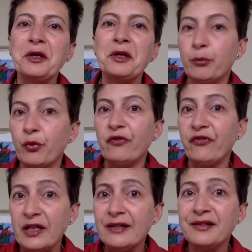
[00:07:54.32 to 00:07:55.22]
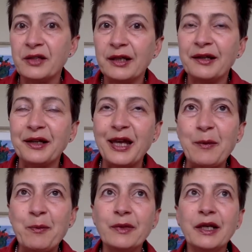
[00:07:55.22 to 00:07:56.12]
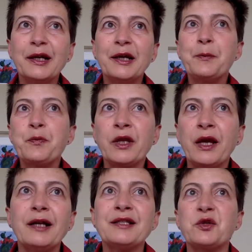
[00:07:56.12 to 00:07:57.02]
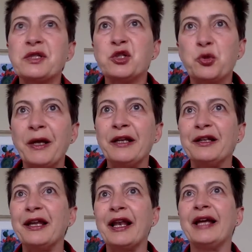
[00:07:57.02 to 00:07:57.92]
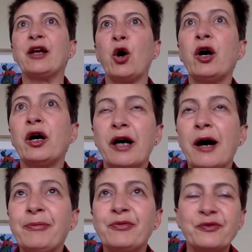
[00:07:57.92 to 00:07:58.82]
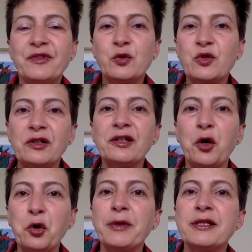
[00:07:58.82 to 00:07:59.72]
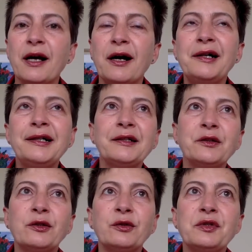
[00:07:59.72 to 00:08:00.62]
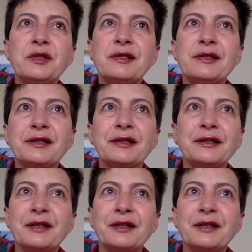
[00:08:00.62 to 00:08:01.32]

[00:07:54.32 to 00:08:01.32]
Ein Profit geben. Ansonsten springt er dir gleich ab. Wieso sollte er auch bezahlen? Und äh,